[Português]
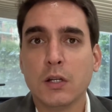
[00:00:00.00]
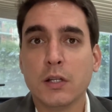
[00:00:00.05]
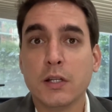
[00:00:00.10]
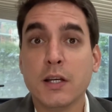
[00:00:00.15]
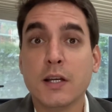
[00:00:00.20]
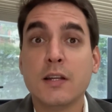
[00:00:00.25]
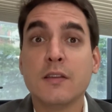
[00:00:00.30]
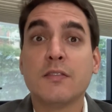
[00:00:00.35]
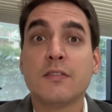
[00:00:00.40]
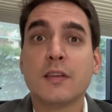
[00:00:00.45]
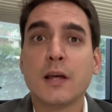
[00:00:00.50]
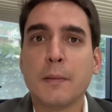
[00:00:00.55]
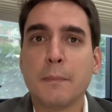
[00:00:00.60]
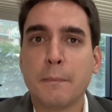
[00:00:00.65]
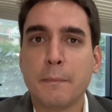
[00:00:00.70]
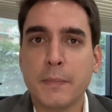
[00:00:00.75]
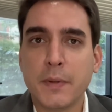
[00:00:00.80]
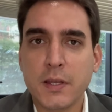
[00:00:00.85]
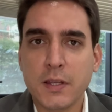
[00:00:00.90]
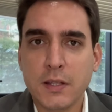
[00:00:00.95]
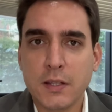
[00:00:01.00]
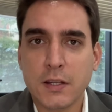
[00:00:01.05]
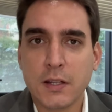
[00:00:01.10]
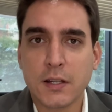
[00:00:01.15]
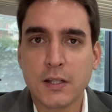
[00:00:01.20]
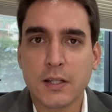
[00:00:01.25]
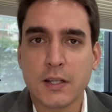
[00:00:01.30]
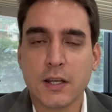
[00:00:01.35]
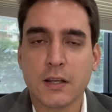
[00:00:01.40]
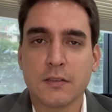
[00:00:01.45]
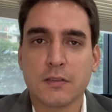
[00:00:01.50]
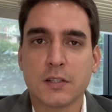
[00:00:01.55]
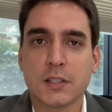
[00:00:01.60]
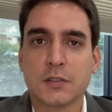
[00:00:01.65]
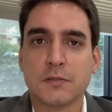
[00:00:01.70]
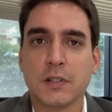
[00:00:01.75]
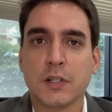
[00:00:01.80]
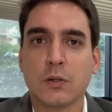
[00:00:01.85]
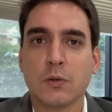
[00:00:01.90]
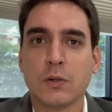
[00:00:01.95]
E ele sabia que
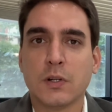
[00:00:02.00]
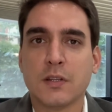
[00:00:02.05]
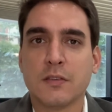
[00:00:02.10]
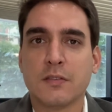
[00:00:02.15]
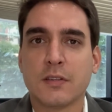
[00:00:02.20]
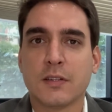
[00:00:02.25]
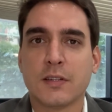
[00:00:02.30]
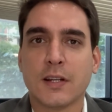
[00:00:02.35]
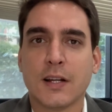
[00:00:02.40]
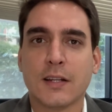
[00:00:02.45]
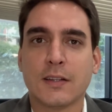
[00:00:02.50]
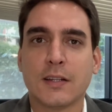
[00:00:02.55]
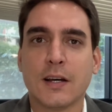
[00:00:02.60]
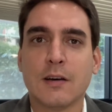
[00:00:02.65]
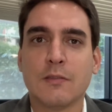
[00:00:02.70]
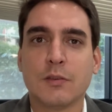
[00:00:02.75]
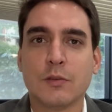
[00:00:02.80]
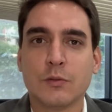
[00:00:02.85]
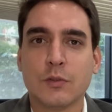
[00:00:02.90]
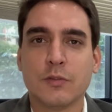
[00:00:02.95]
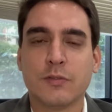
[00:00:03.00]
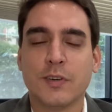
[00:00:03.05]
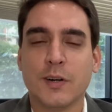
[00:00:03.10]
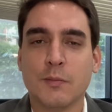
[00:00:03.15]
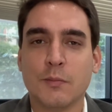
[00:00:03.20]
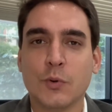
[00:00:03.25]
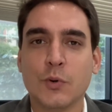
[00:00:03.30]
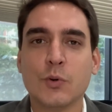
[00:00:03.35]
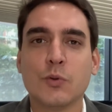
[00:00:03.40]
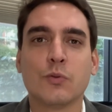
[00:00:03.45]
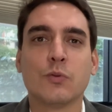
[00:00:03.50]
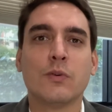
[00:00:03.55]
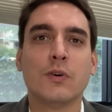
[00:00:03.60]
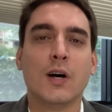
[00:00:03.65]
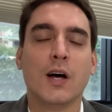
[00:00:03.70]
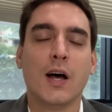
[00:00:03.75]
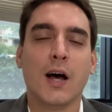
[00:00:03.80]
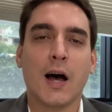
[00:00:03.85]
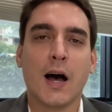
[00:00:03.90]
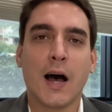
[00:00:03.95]
essas verrugas se tratavam do
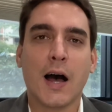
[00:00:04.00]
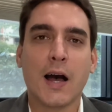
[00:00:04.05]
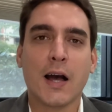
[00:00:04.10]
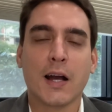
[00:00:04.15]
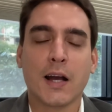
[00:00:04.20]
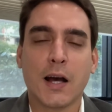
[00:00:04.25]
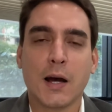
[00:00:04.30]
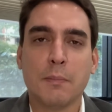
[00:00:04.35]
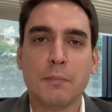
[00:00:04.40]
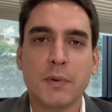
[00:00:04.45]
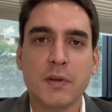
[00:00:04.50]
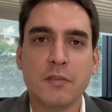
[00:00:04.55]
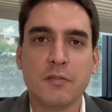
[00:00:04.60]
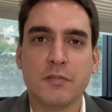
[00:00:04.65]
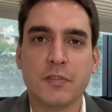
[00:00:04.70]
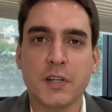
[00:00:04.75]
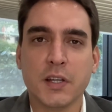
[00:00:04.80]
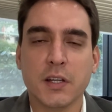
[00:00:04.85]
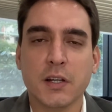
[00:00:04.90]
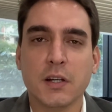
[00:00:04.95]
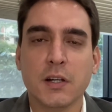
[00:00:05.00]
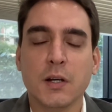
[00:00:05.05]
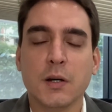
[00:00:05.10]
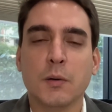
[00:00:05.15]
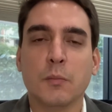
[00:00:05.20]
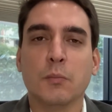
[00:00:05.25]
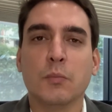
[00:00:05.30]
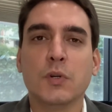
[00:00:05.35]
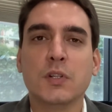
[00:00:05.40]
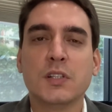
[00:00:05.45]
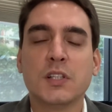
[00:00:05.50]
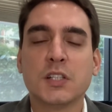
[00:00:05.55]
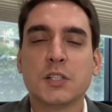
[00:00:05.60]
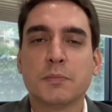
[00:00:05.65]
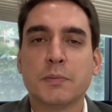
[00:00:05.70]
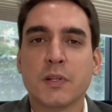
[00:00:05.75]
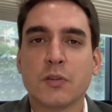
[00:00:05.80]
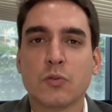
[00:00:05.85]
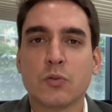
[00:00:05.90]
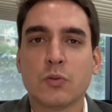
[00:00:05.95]
famoso HPV.
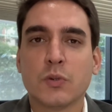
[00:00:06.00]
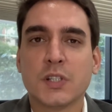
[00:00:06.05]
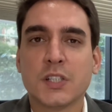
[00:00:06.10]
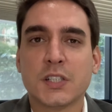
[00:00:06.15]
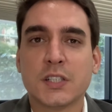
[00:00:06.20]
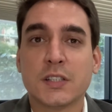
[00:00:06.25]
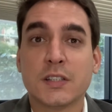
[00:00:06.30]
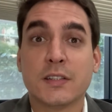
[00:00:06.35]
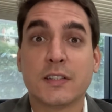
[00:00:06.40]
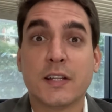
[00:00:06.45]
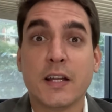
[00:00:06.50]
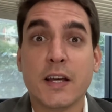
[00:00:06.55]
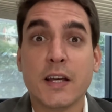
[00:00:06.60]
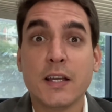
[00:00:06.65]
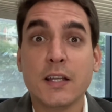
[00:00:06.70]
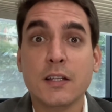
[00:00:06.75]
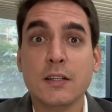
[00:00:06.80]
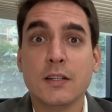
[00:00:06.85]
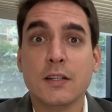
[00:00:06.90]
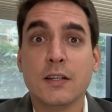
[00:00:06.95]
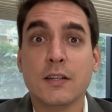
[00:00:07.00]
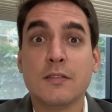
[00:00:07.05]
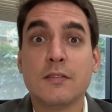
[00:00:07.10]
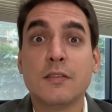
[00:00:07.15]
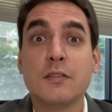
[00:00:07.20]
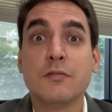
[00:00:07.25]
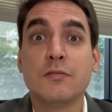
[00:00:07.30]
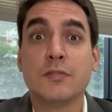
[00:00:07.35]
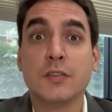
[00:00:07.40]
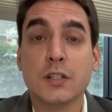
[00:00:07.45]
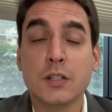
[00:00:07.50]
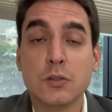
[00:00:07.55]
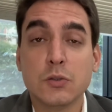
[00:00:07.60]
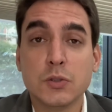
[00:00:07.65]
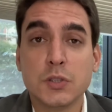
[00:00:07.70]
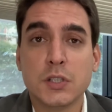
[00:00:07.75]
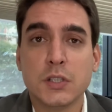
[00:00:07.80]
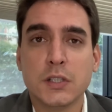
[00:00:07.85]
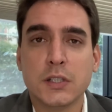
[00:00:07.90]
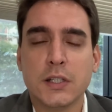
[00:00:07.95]
Muitas pessoas têm esse
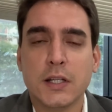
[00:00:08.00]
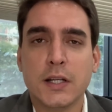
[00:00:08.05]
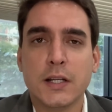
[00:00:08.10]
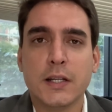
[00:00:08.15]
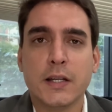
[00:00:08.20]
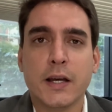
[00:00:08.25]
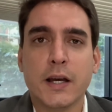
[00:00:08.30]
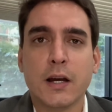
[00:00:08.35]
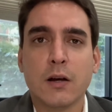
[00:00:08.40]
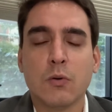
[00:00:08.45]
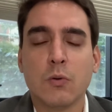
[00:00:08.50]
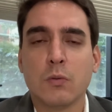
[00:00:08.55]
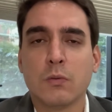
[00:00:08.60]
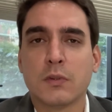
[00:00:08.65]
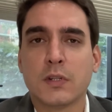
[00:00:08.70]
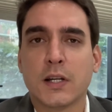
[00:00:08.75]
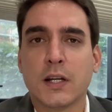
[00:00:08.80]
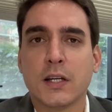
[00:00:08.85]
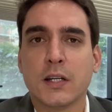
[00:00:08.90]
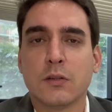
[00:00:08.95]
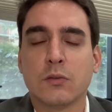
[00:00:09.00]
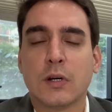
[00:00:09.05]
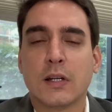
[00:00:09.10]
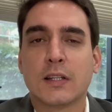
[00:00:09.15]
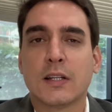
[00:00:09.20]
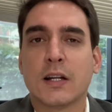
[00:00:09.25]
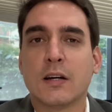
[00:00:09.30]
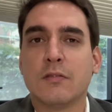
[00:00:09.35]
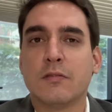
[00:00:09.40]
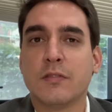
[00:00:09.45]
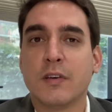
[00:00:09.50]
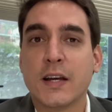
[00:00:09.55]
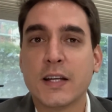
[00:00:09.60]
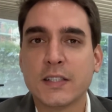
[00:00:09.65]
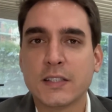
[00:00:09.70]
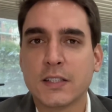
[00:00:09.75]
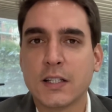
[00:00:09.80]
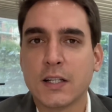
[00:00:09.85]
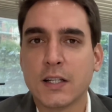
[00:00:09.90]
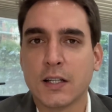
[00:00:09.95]
vírus e ele é contraído
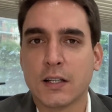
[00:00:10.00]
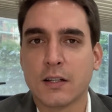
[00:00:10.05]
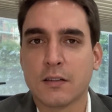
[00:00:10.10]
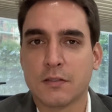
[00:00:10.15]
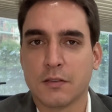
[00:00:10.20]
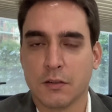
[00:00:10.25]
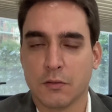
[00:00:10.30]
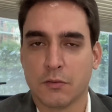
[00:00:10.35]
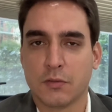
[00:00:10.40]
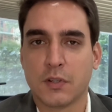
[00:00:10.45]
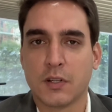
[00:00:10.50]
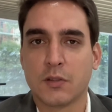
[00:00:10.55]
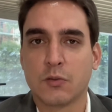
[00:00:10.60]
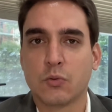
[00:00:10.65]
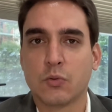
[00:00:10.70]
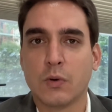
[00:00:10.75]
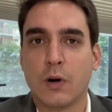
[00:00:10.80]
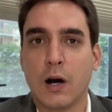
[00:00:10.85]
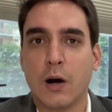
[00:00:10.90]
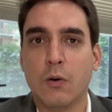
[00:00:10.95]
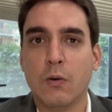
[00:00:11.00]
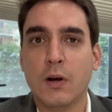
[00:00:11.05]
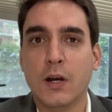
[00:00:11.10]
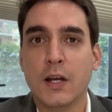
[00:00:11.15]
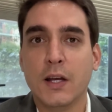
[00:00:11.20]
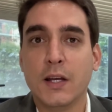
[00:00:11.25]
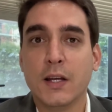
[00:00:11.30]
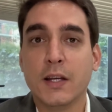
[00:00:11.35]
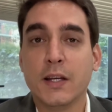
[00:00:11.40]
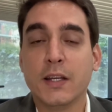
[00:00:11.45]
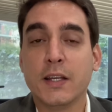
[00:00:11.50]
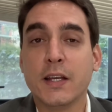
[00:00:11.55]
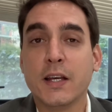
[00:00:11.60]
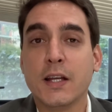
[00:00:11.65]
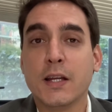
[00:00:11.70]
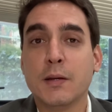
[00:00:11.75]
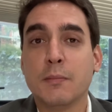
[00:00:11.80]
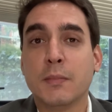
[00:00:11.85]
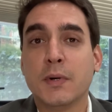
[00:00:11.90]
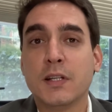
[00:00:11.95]
através da relação sexual e
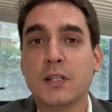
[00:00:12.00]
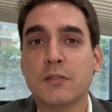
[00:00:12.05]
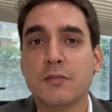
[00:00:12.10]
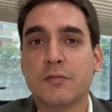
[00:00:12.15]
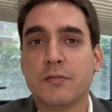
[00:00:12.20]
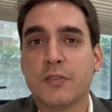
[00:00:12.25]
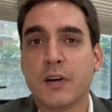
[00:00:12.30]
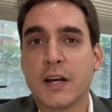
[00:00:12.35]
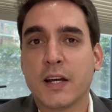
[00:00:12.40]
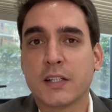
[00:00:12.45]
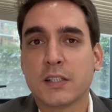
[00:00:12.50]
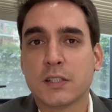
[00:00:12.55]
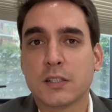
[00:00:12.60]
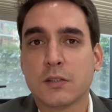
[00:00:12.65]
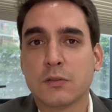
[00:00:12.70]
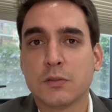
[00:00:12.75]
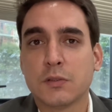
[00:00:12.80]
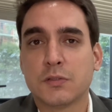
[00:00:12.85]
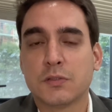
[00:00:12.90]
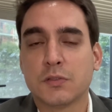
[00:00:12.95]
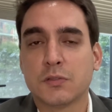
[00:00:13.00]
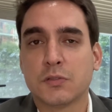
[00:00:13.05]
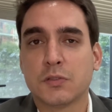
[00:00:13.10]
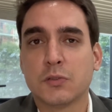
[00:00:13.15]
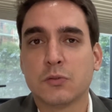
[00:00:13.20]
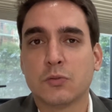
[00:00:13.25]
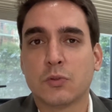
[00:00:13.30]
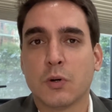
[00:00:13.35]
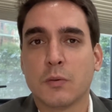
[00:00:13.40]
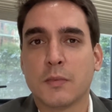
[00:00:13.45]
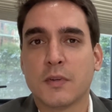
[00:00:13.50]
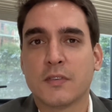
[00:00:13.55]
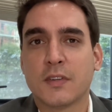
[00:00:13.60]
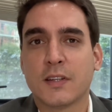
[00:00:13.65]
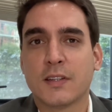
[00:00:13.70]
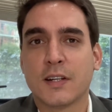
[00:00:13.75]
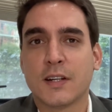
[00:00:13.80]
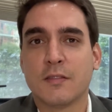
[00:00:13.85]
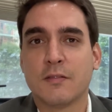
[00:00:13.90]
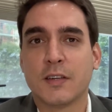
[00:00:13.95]
ele manifesta os seus sintomas
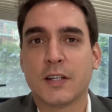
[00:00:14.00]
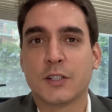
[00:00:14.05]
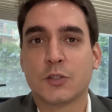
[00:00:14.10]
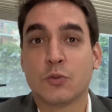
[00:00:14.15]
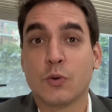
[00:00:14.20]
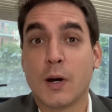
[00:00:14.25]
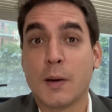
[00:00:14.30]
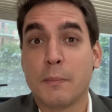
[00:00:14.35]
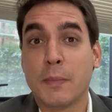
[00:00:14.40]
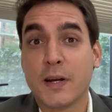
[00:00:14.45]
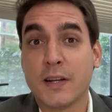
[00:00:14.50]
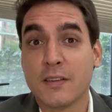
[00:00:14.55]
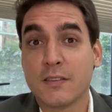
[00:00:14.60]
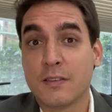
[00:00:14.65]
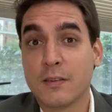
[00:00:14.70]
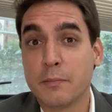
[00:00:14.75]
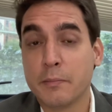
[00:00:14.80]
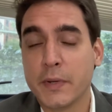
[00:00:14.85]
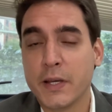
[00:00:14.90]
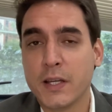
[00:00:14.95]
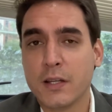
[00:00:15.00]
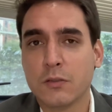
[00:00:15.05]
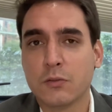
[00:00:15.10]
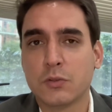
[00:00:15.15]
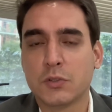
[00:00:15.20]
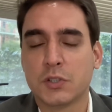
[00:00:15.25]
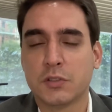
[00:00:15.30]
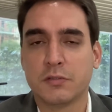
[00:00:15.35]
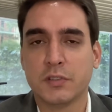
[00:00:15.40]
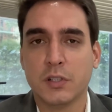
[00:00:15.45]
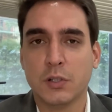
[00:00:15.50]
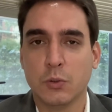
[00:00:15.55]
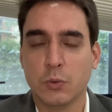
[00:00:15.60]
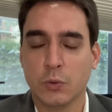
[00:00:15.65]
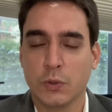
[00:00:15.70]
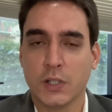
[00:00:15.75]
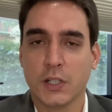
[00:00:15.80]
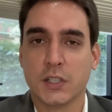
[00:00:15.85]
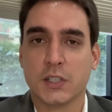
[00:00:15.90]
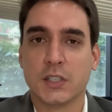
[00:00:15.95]
através do aparecimento de
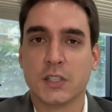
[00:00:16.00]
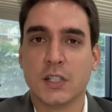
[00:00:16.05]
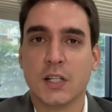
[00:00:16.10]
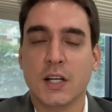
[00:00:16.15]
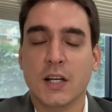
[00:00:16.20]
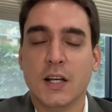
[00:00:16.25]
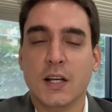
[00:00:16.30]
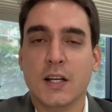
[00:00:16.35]
verrugas.